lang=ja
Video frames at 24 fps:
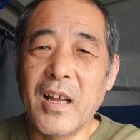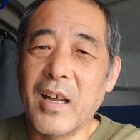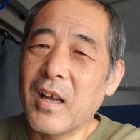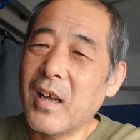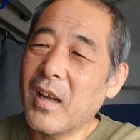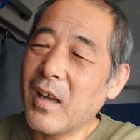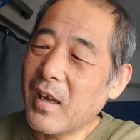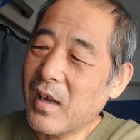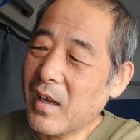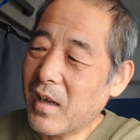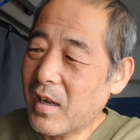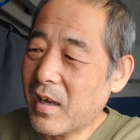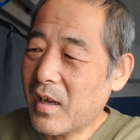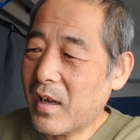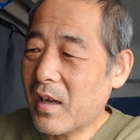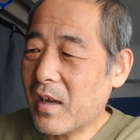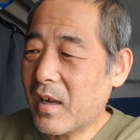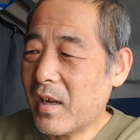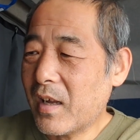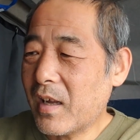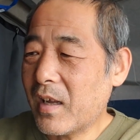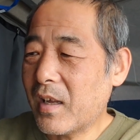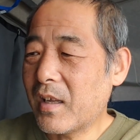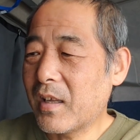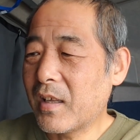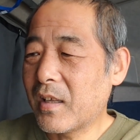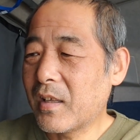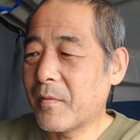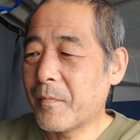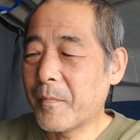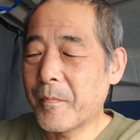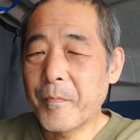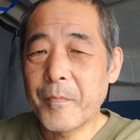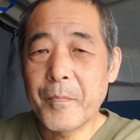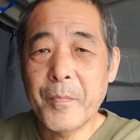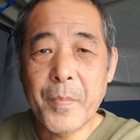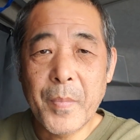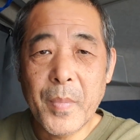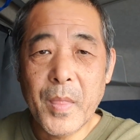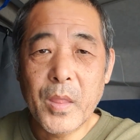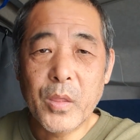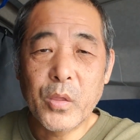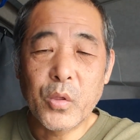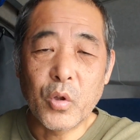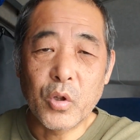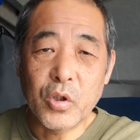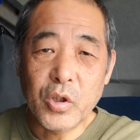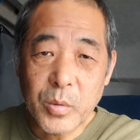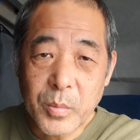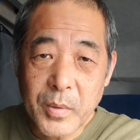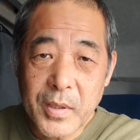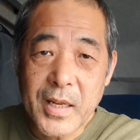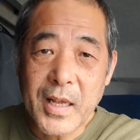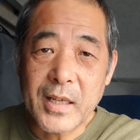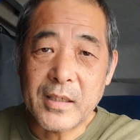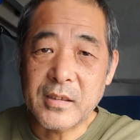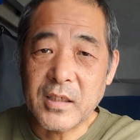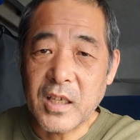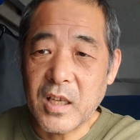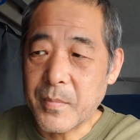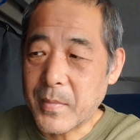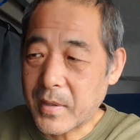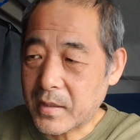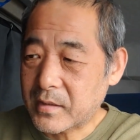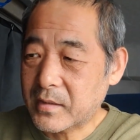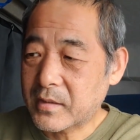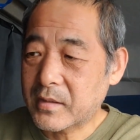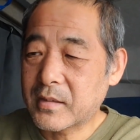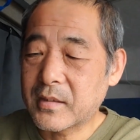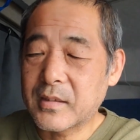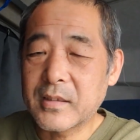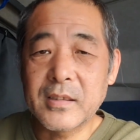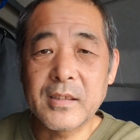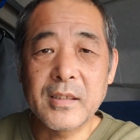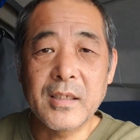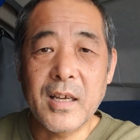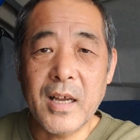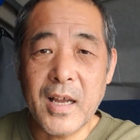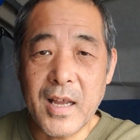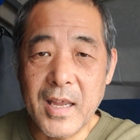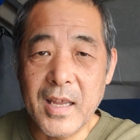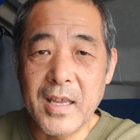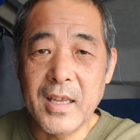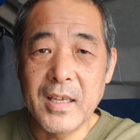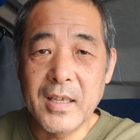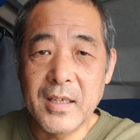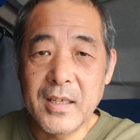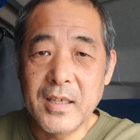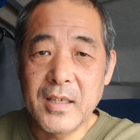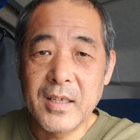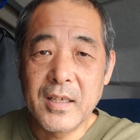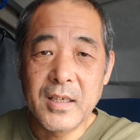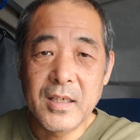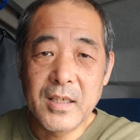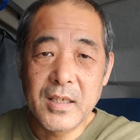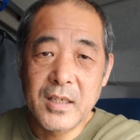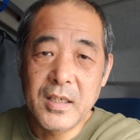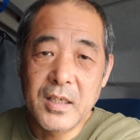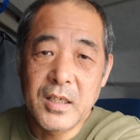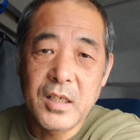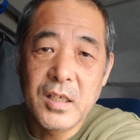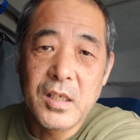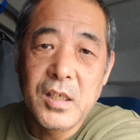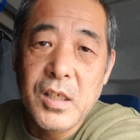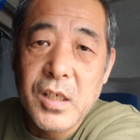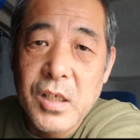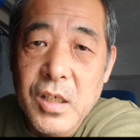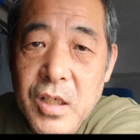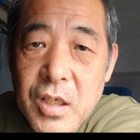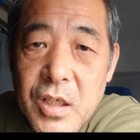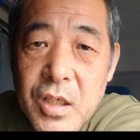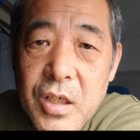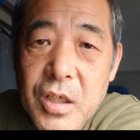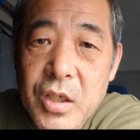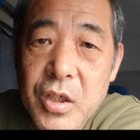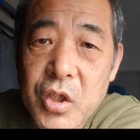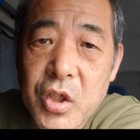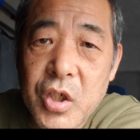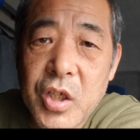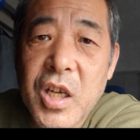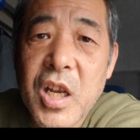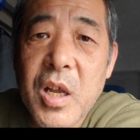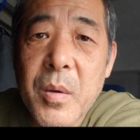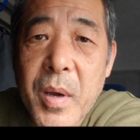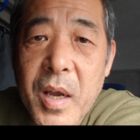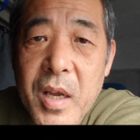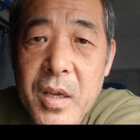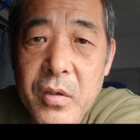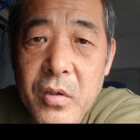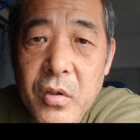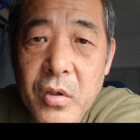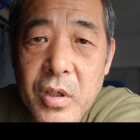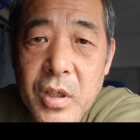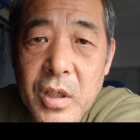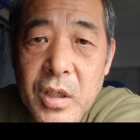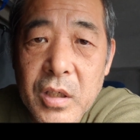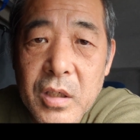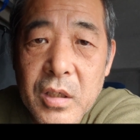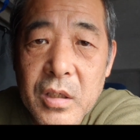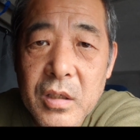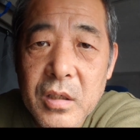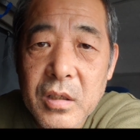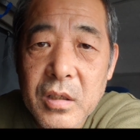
あー。とんでもねえ奴がいます。はい。死ねばいいのに。